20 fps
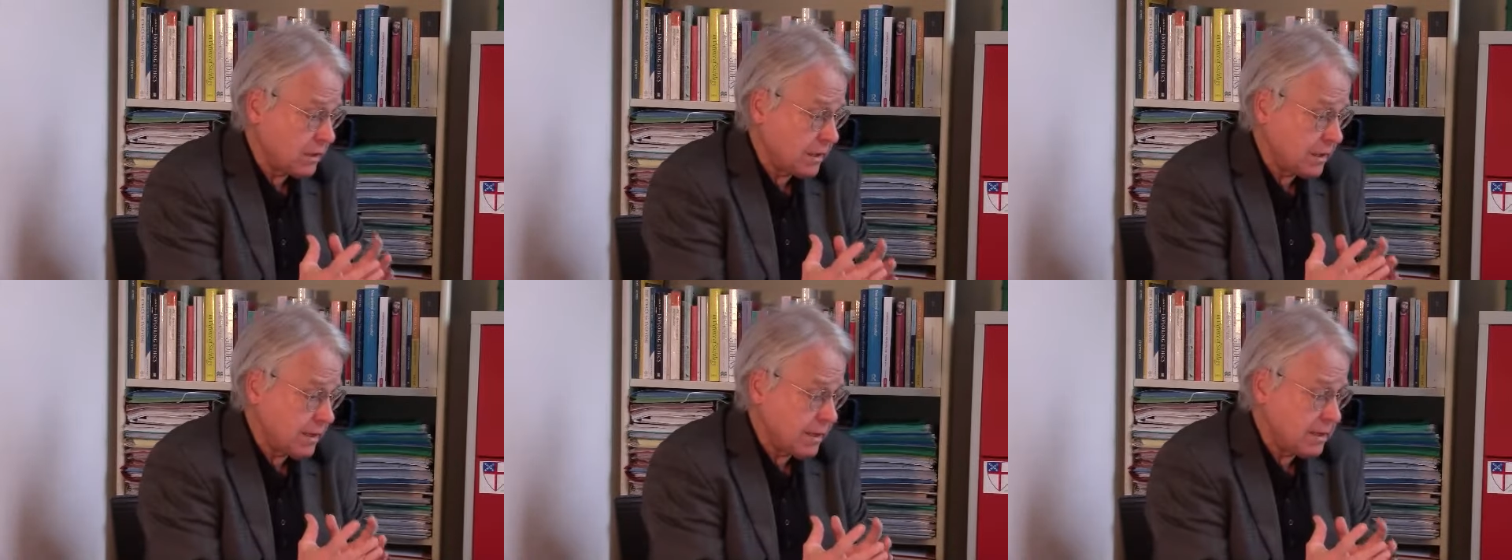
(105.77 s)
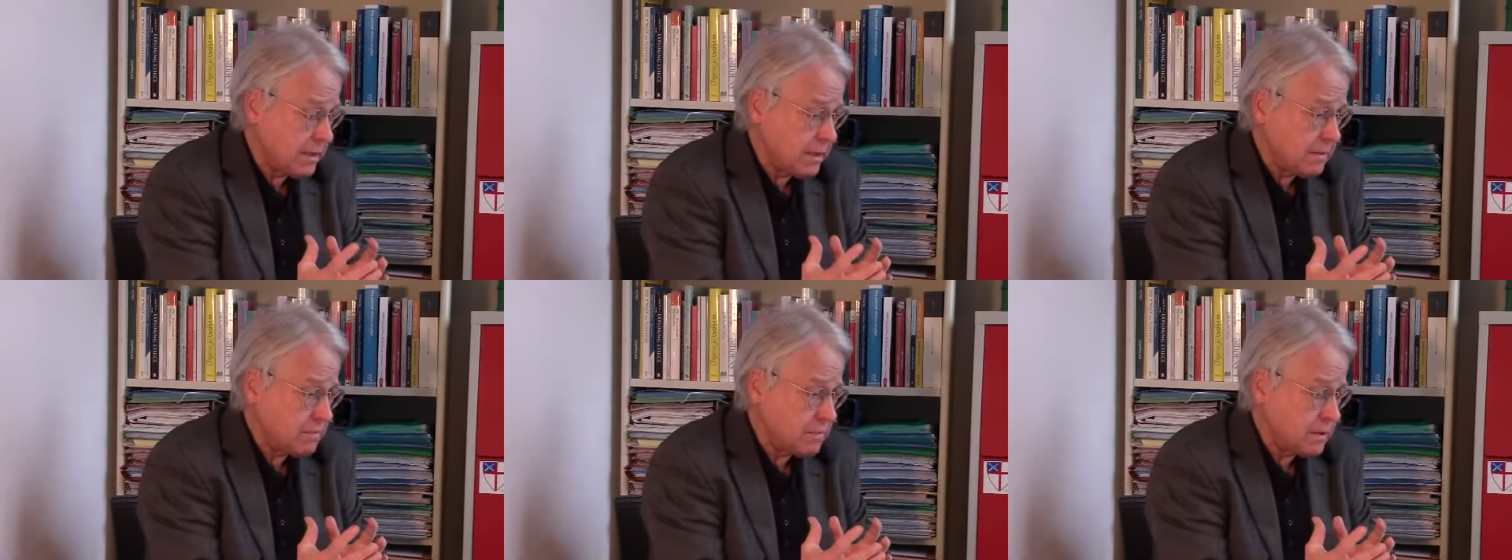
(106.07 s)
da
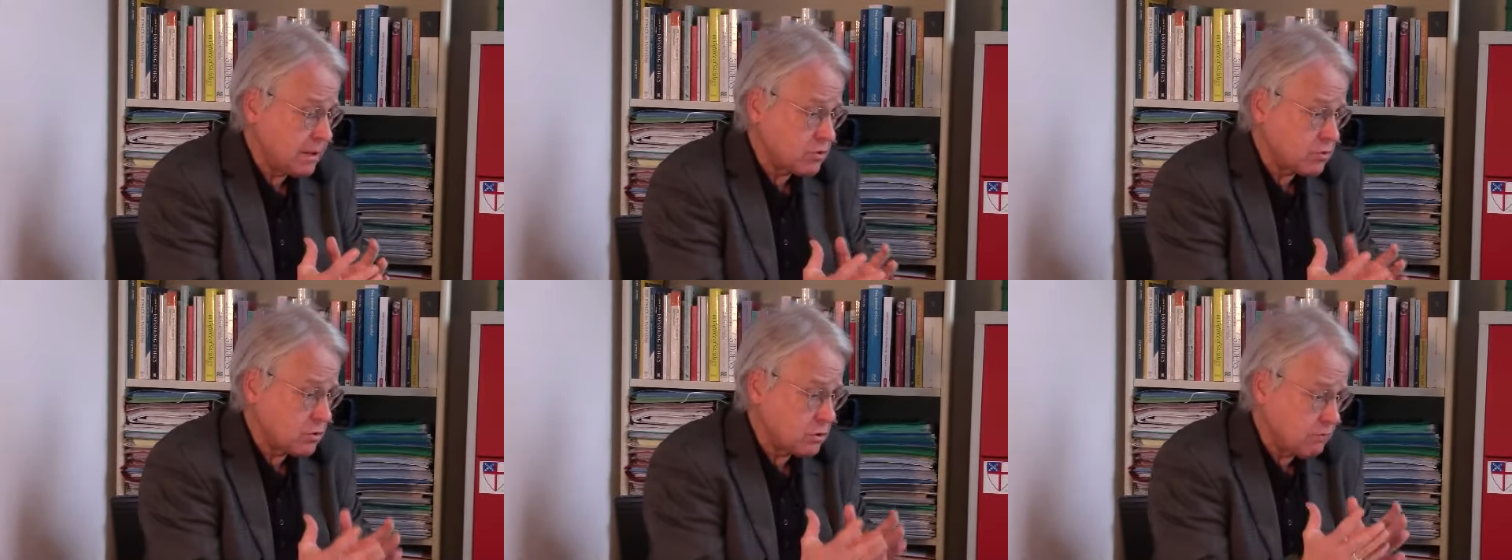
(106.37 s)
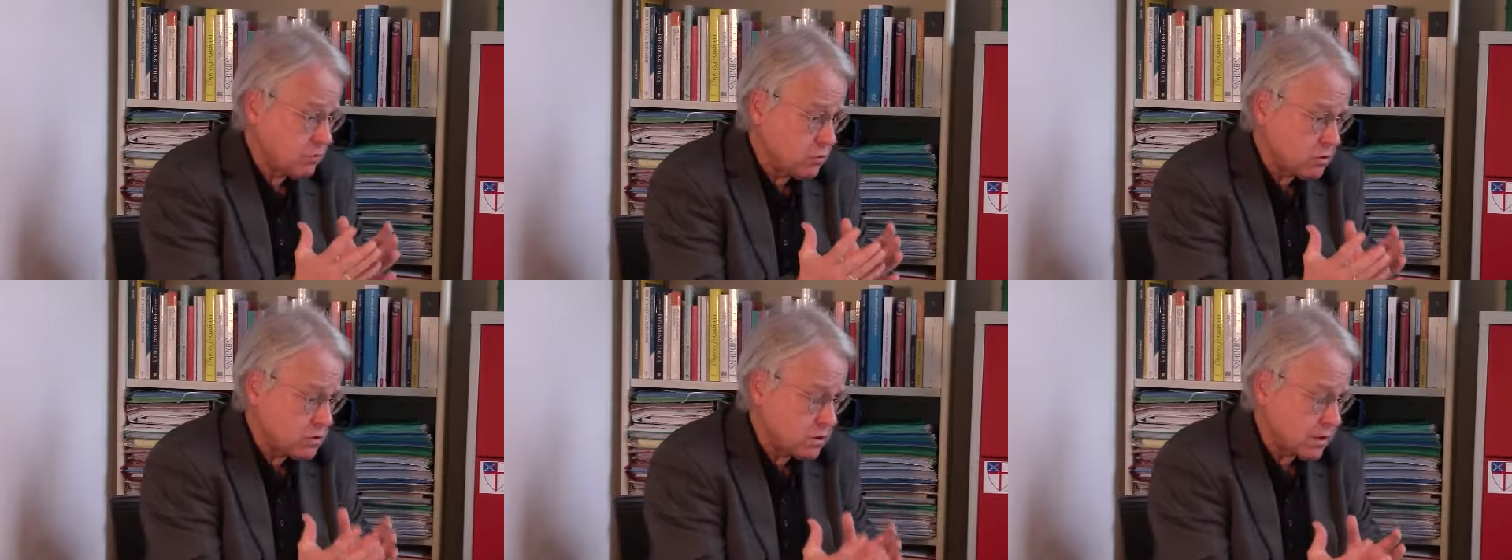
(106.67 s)
einnimmt. Also
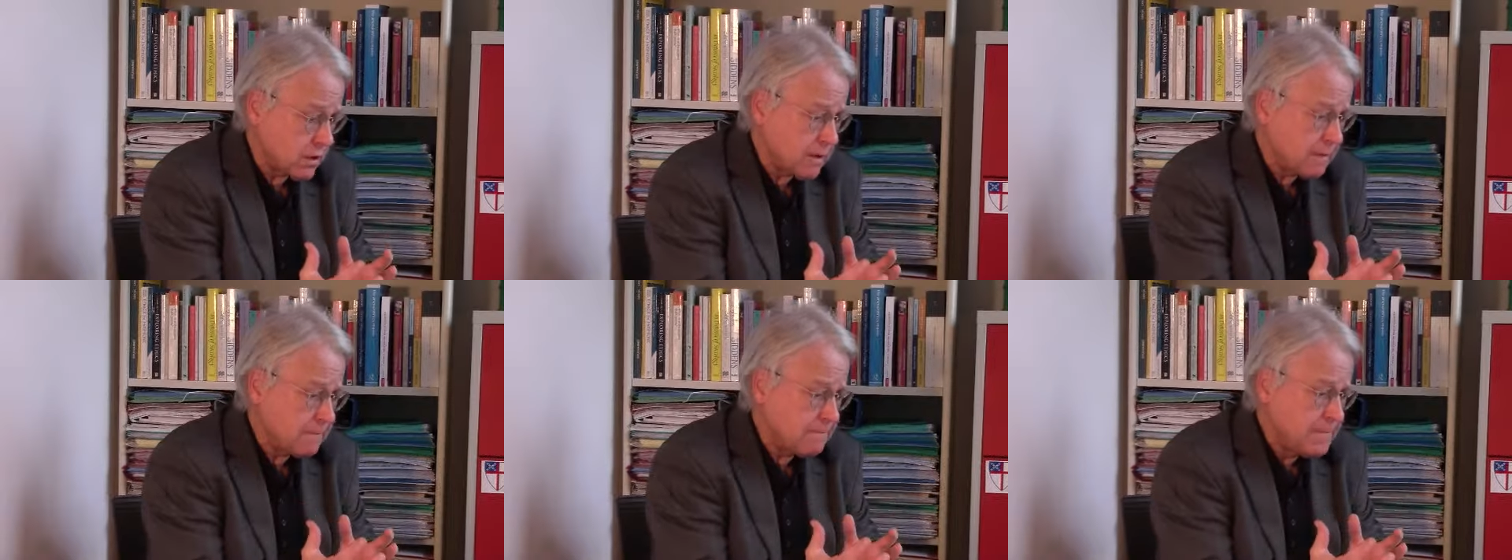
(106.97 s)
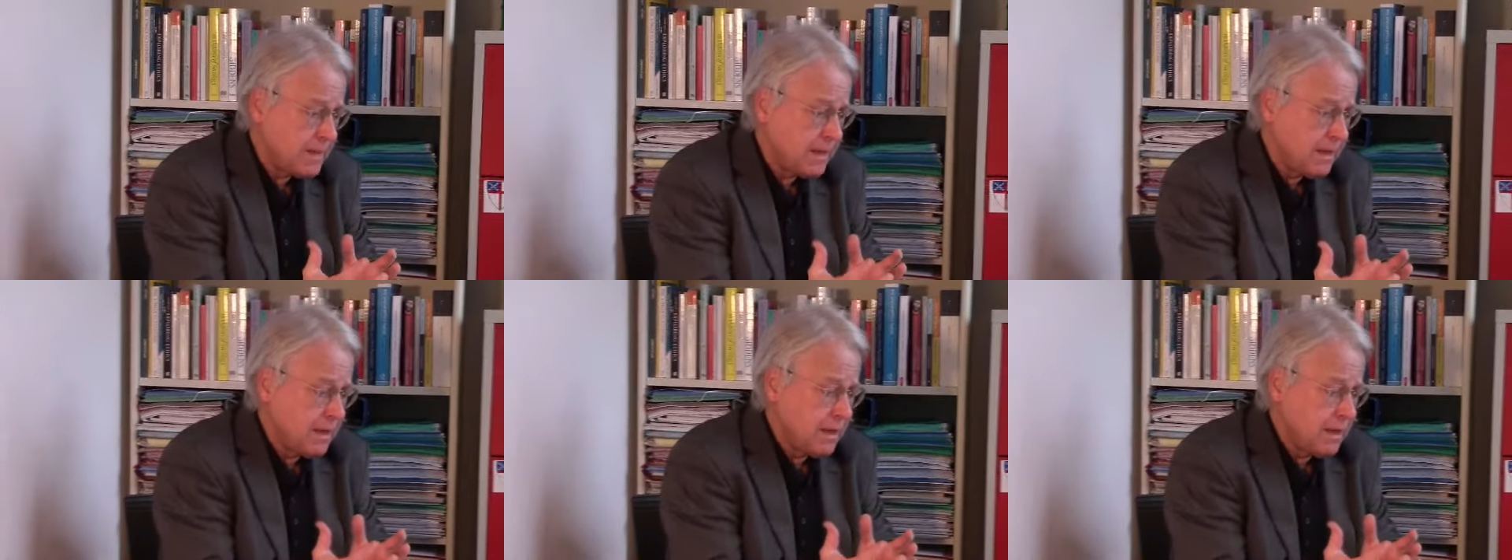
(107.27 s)
ich würde sagen,